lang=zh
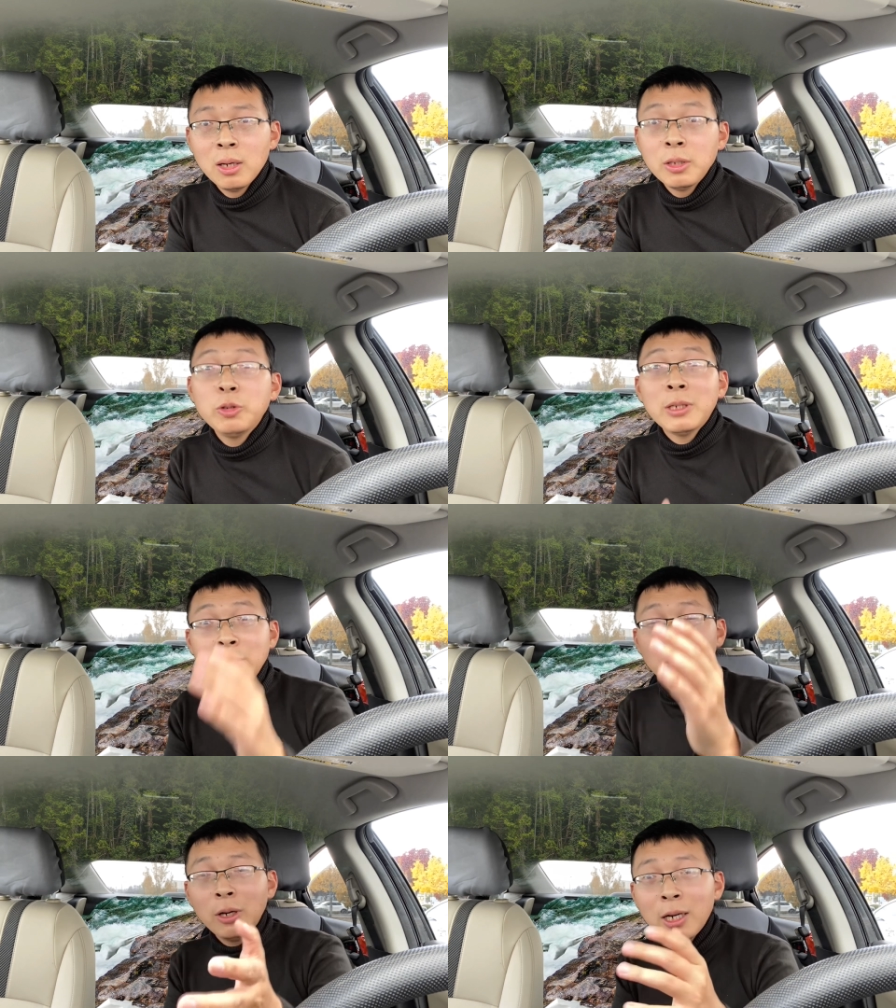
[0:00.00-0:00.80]
就像
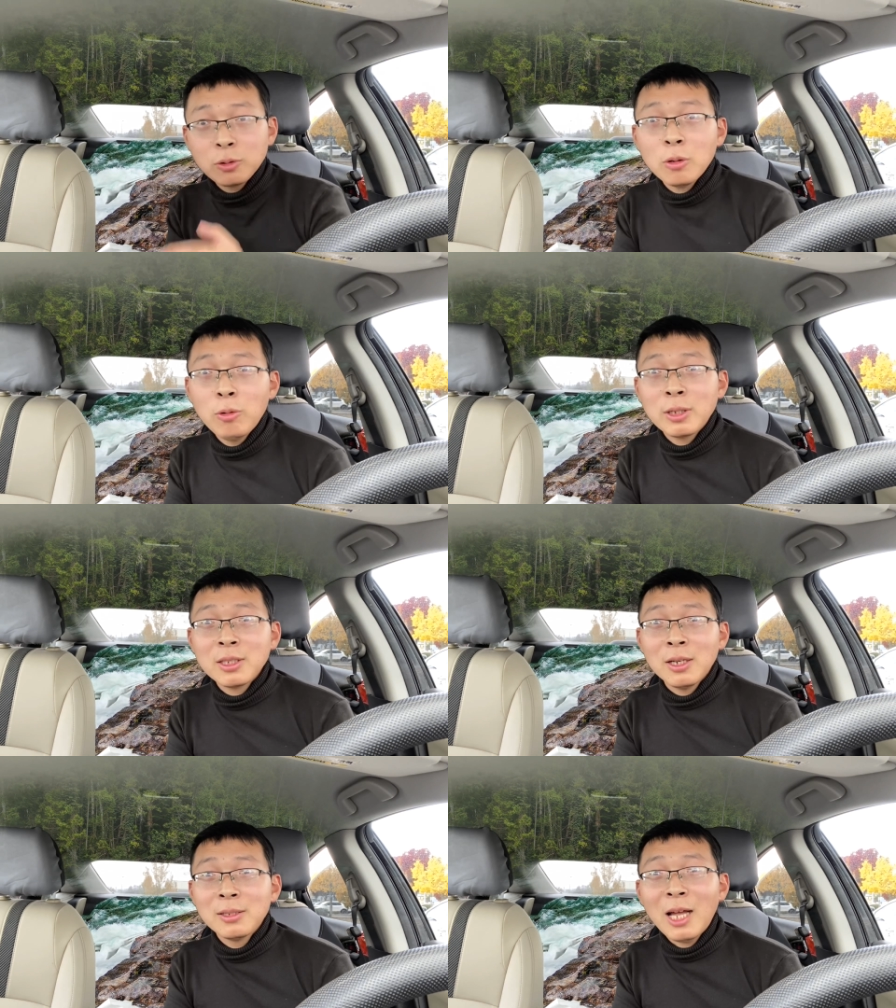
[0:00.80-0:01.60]
有的人说我
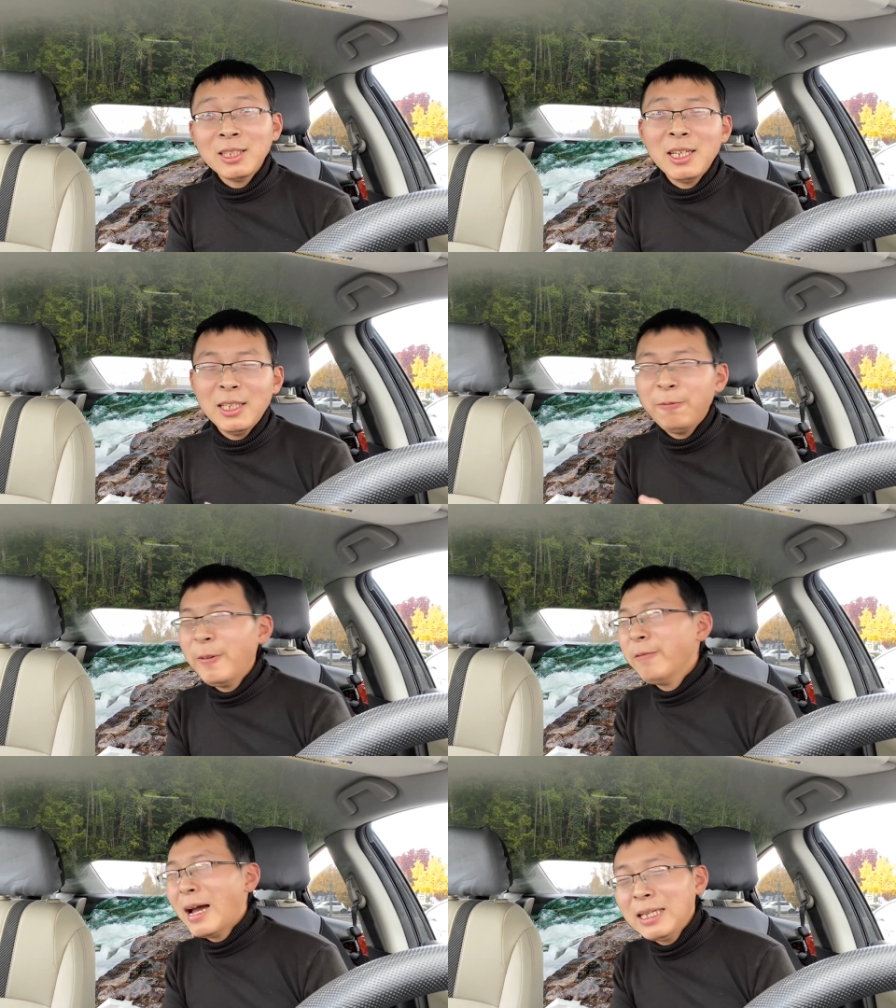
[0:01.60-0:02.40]
是打上你
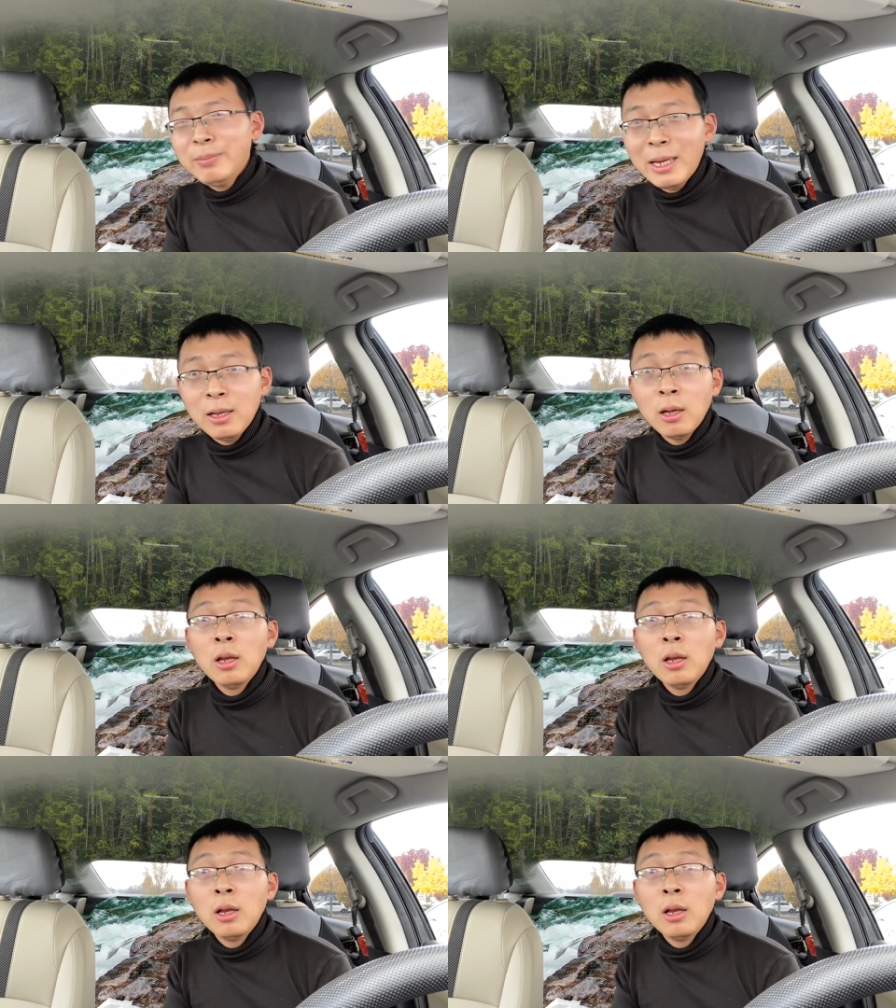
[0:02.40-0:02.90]
非法移民，